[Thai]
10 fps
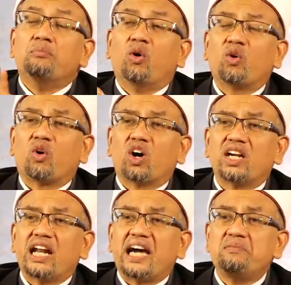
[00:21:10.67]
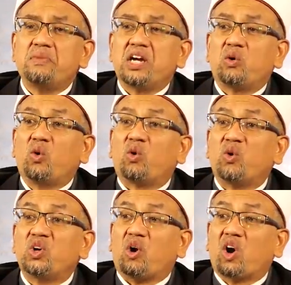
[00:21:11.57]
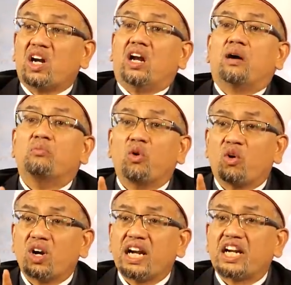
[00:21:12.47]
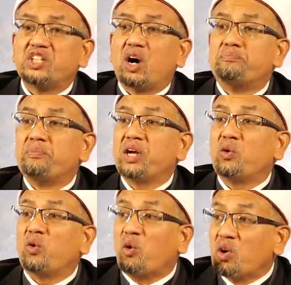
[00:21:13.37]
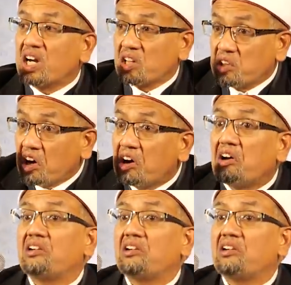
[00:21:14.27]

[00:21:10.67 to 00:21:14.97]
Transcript: บุคคลใดไม่รู้คุณคนบุคคลนั้นย่อมไม่รู้คุณอัลลอฮ์